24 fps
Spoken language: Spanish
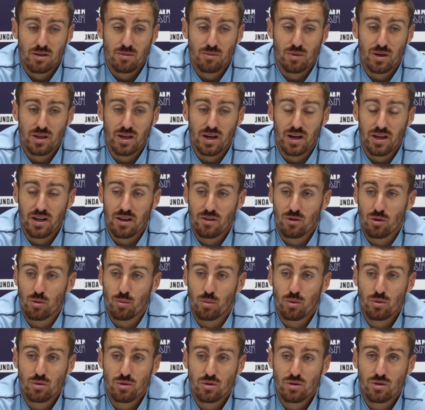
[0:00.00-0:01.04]
vaya ganando
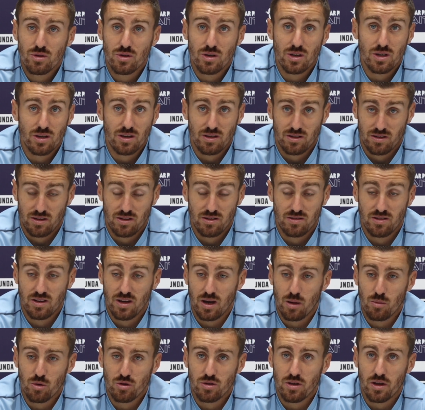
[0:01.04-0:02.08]
puntos y
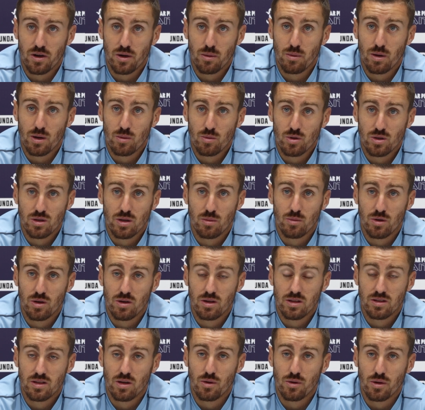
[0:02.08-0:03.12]
sigamos arriba como
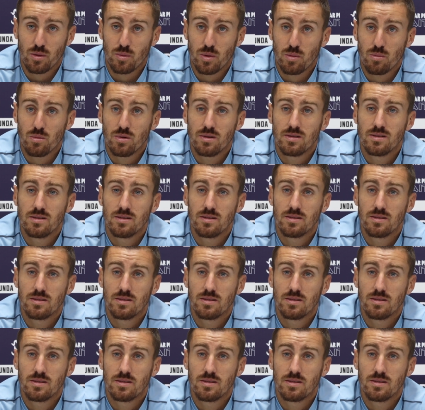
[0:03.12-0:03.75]
estamos hasta ahora mismo.